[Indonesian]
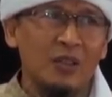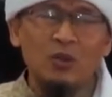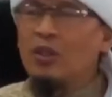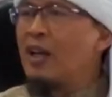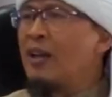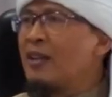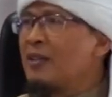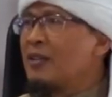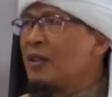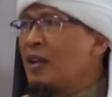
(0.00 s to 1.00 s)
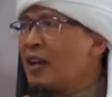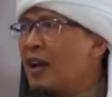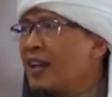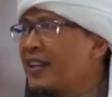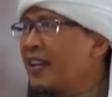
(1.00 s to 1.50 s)
Sudah
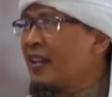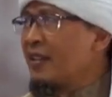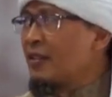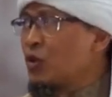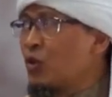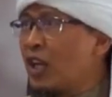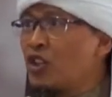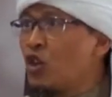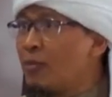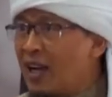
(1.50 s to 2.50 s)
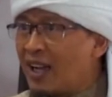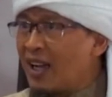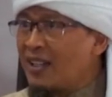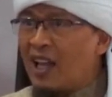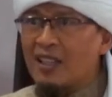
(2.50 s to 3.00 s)
ada sudah nyoba
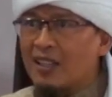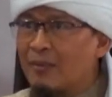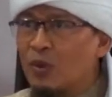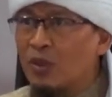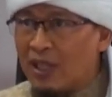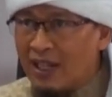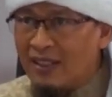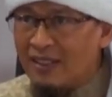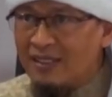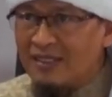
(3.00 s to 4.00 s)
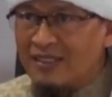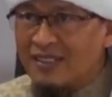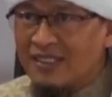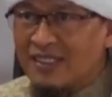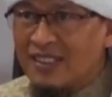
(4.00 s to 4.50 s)
kan hatam Quran?
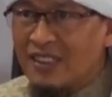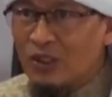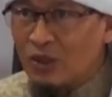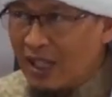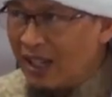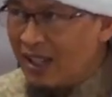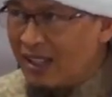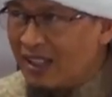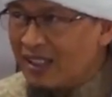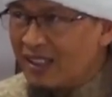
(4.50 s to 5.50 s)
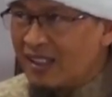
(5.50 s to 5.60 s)
Sudah?